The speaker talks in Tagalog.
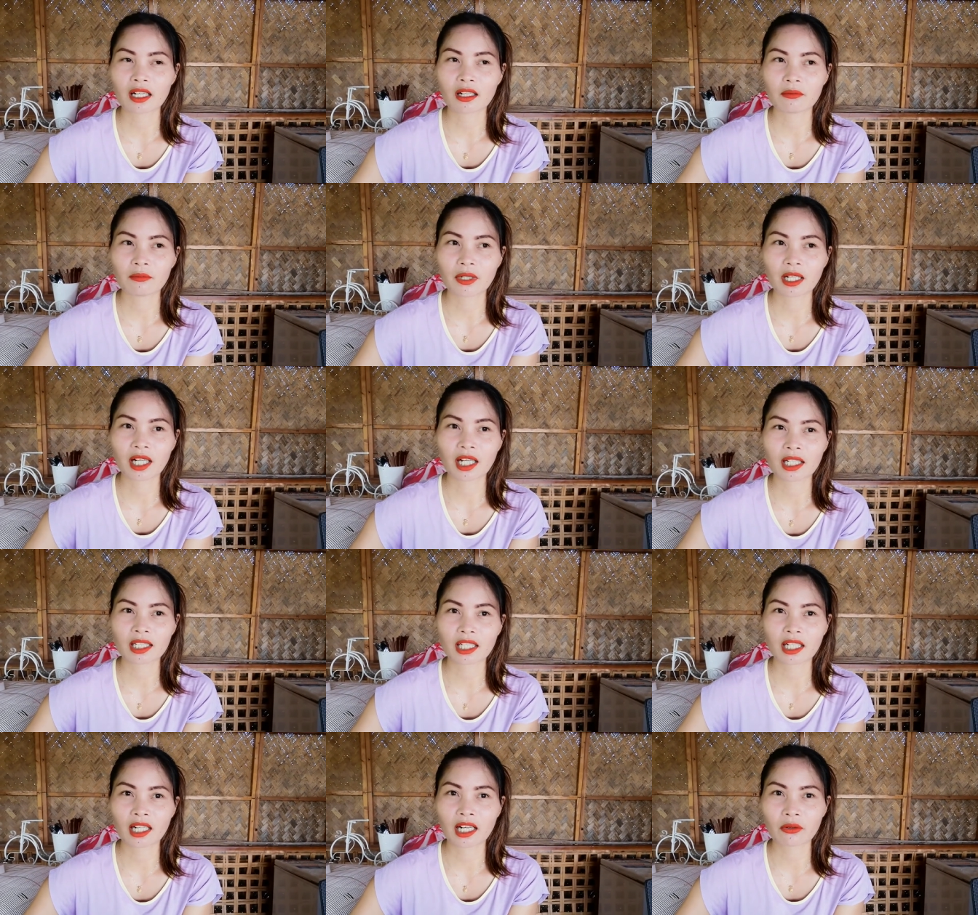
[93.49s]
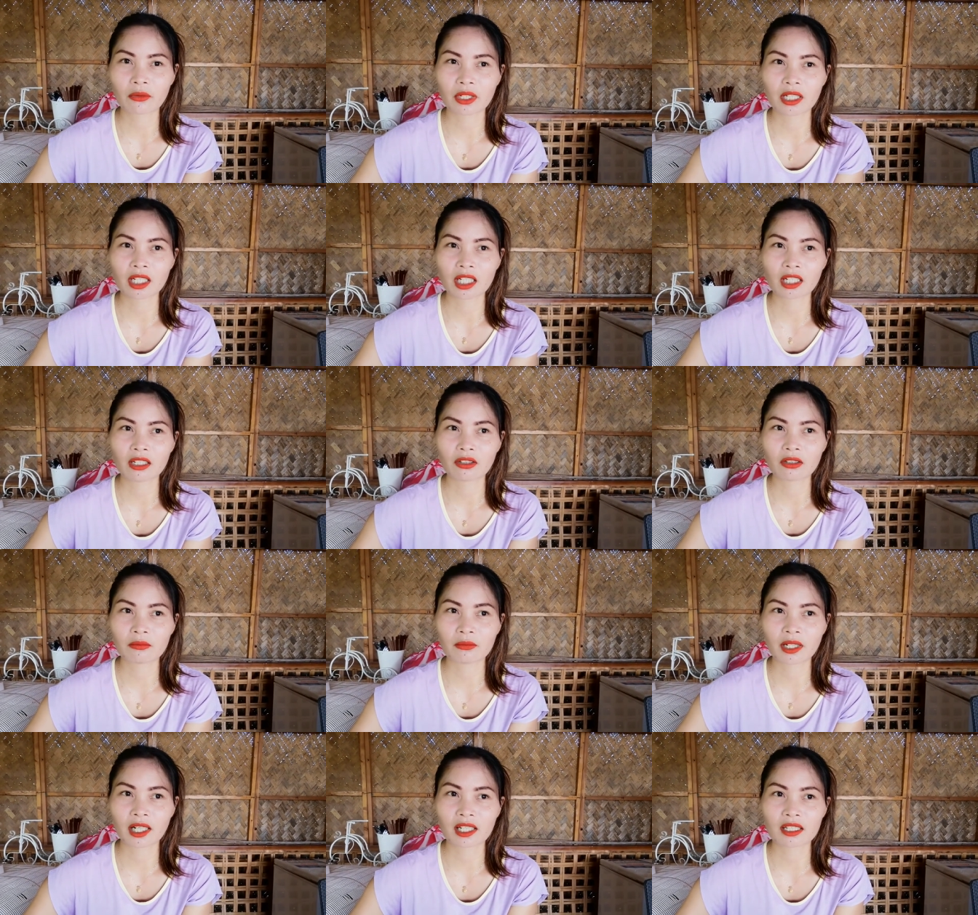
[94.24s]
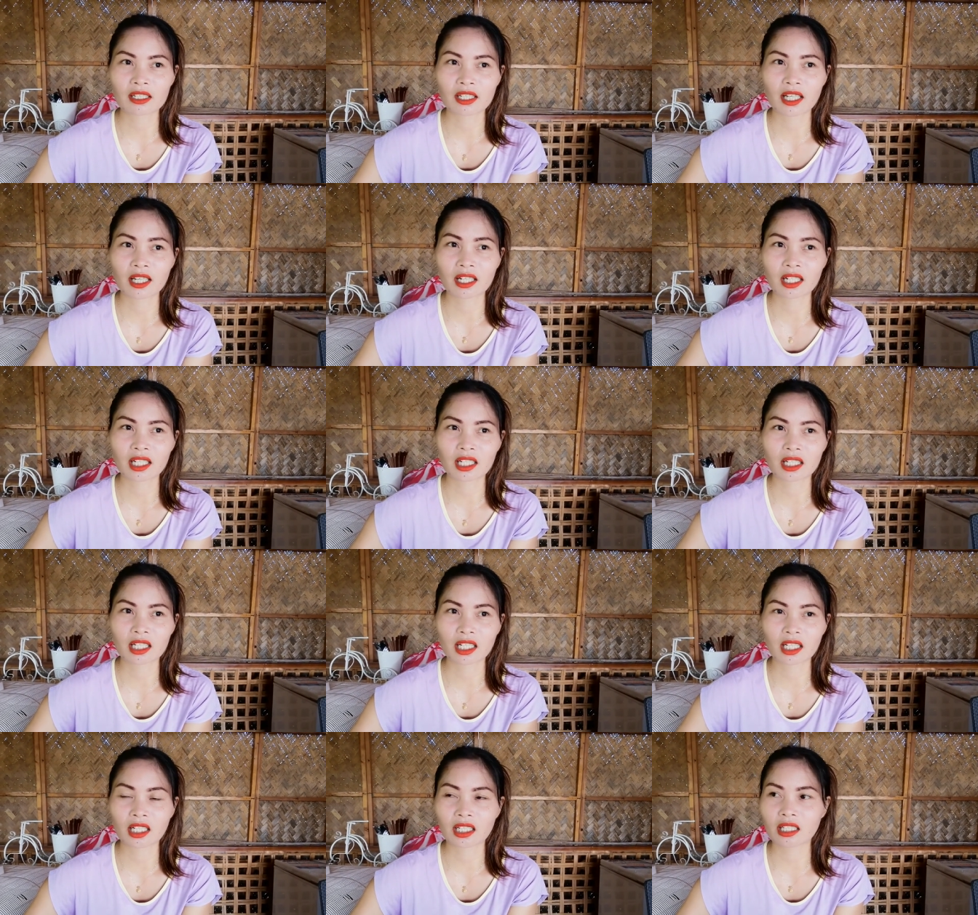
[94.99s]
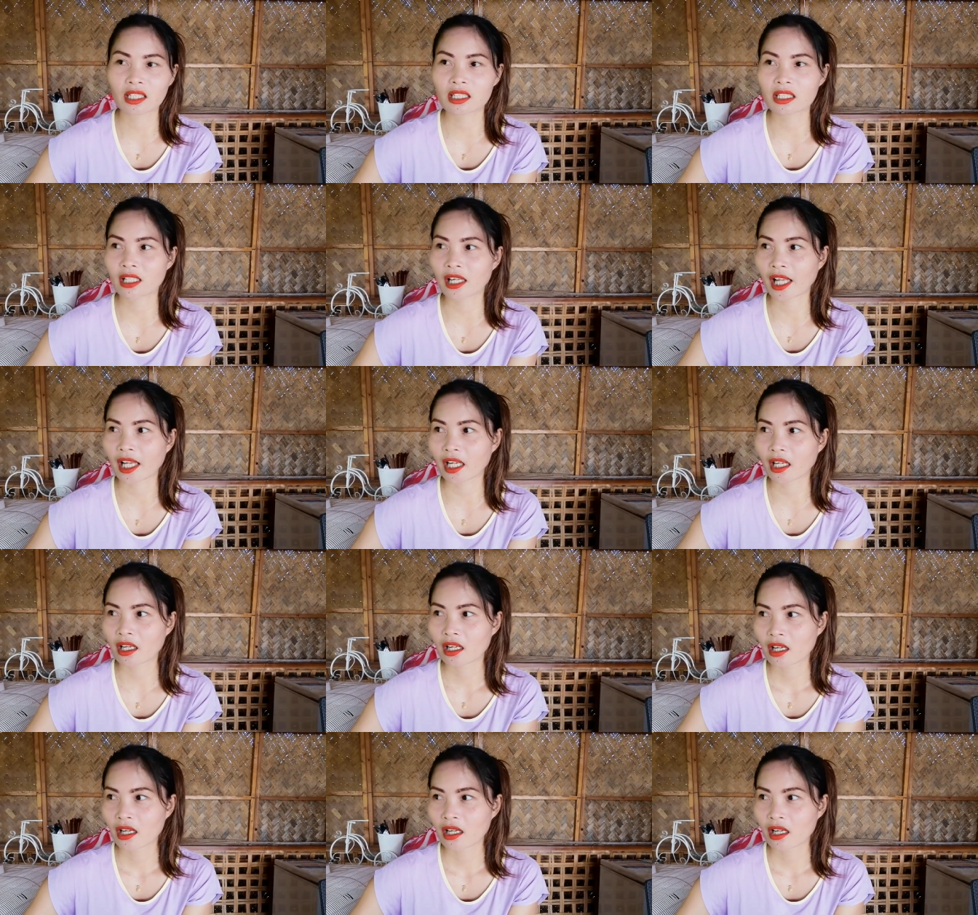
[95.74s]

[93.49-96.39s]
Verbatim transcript: mga tanawin dito, mga sceneries, like